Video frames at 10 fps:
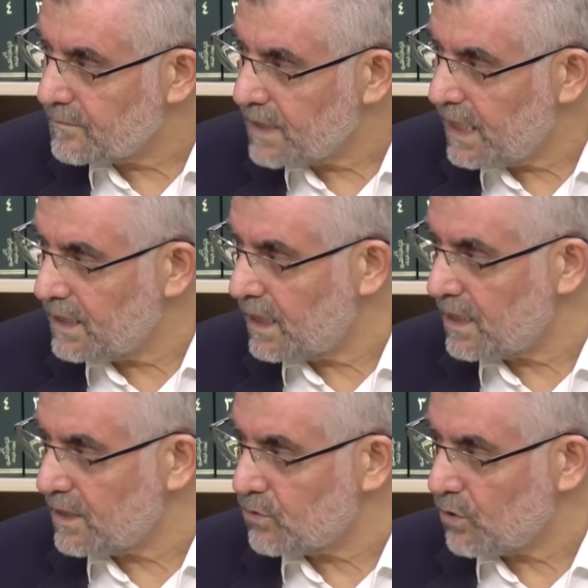En
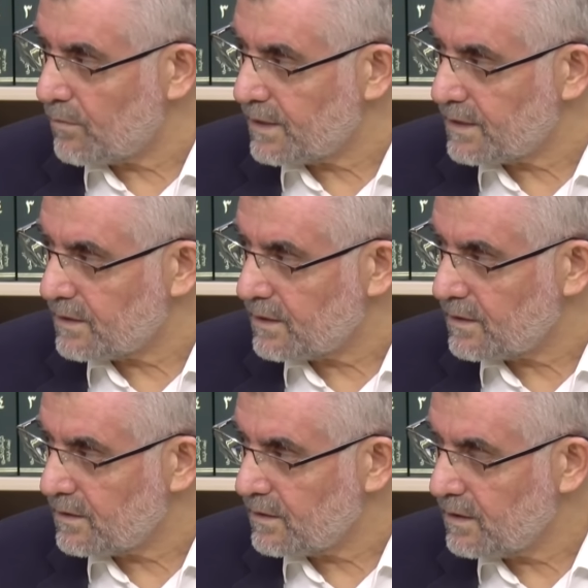yakınınız olmasınlar.
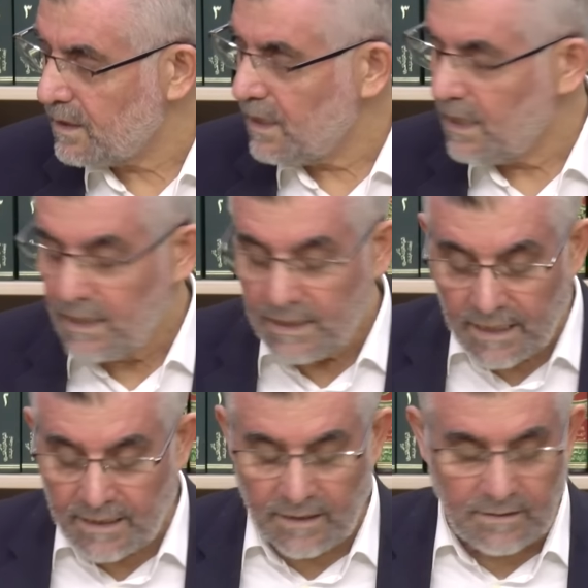
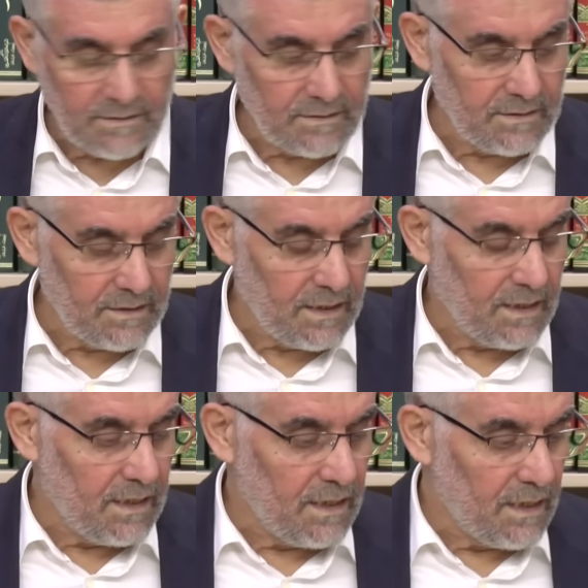Neden?
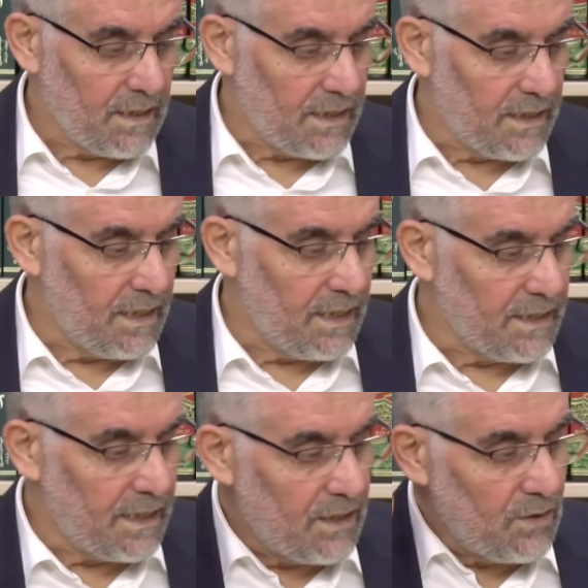La
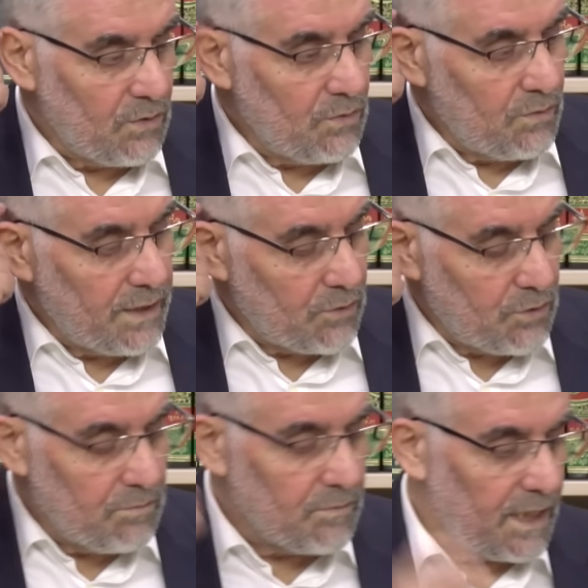
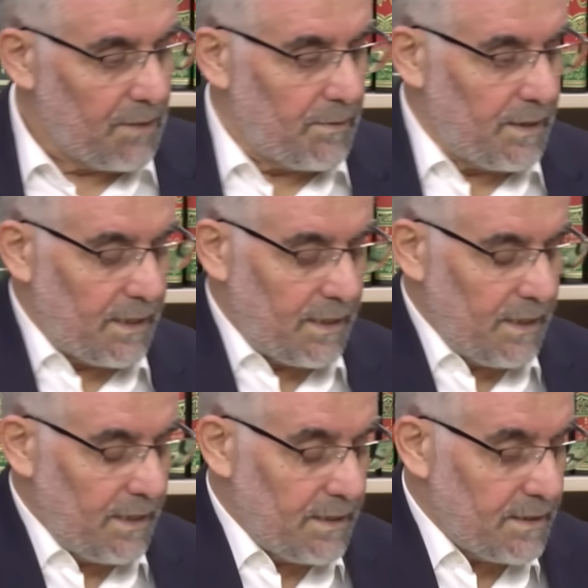ye'lûnekum
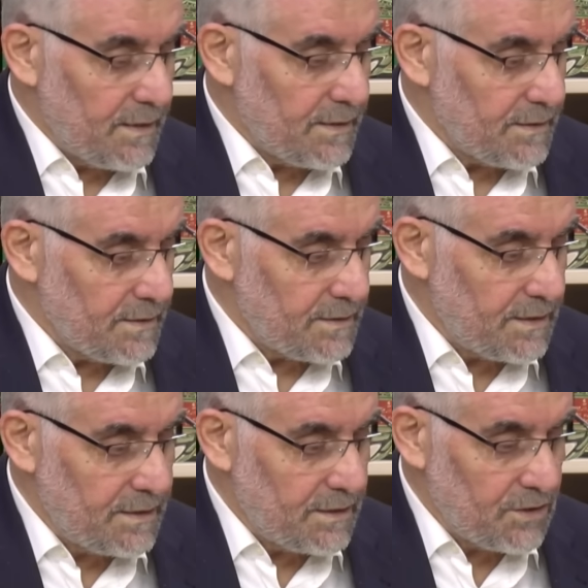habala
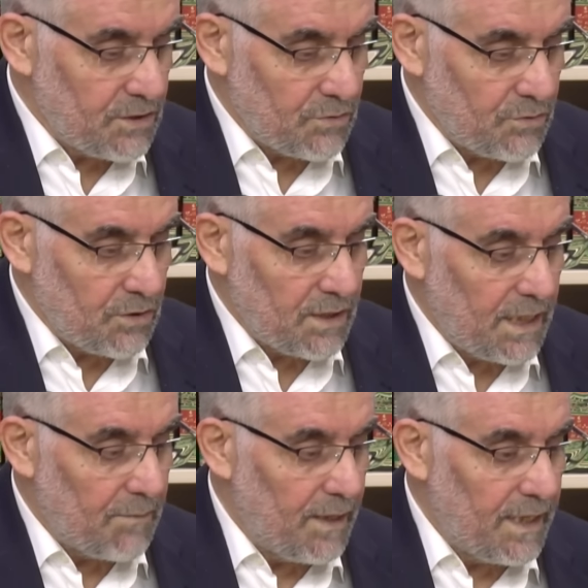sizin için diyor
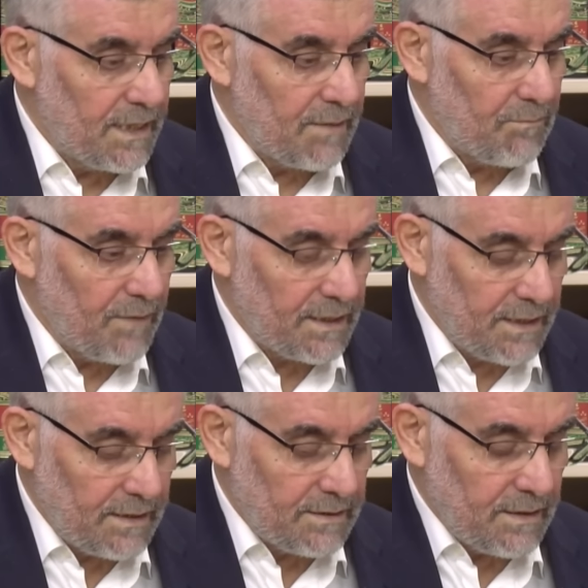habal
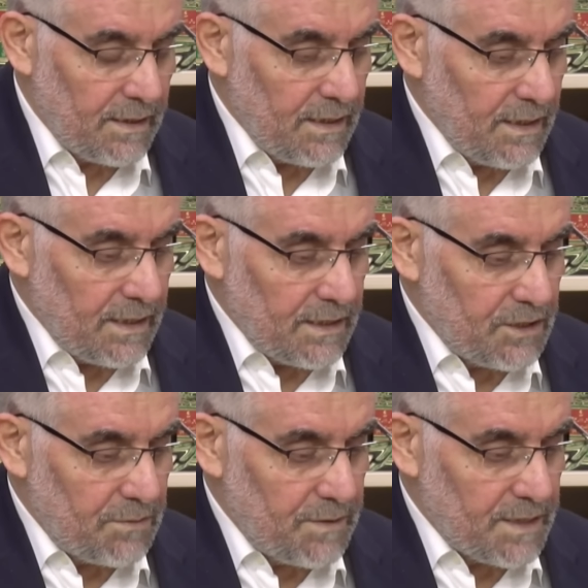yapmaktan
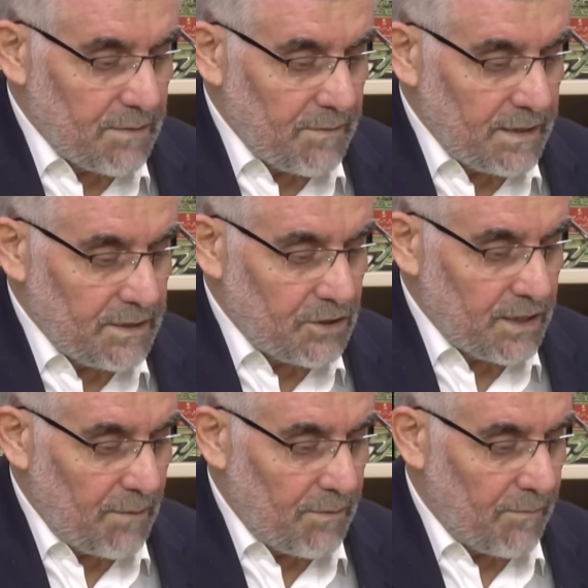hiçbir zaman
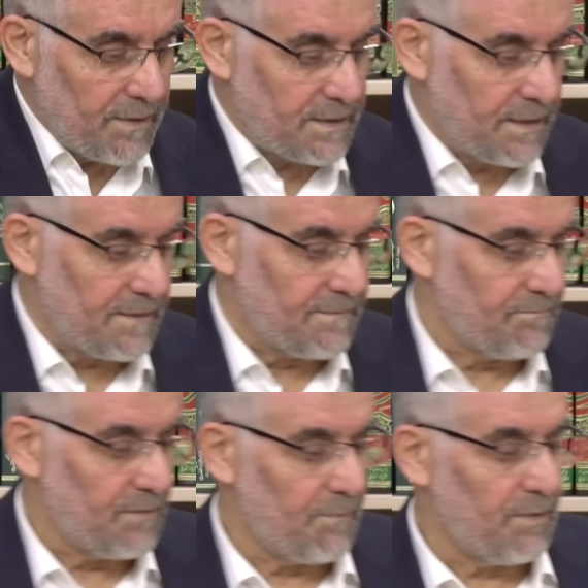şey yapamazlar.
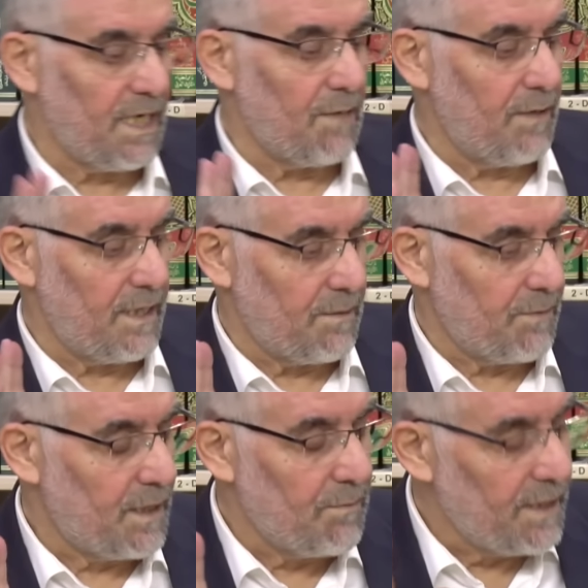Yani bir habal yap.
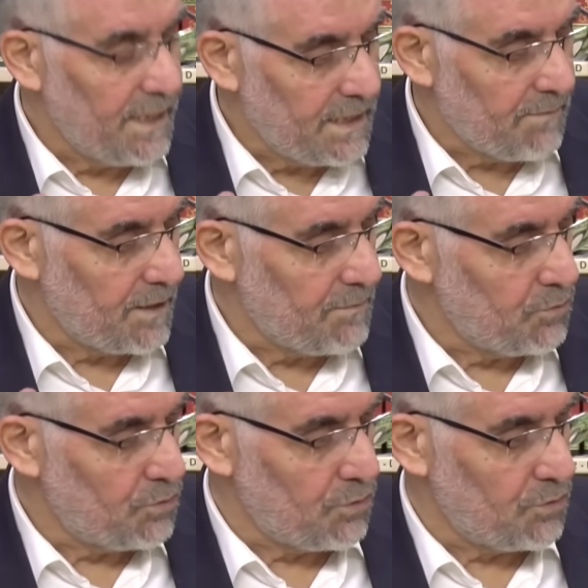Habal ne
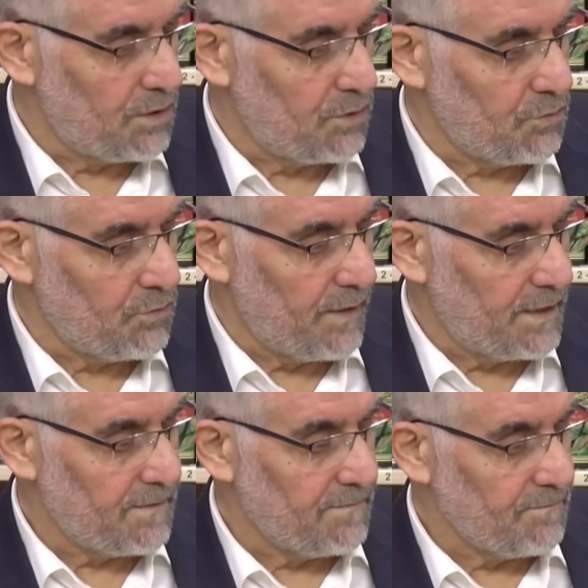demekmiş? Sözlükte şu var.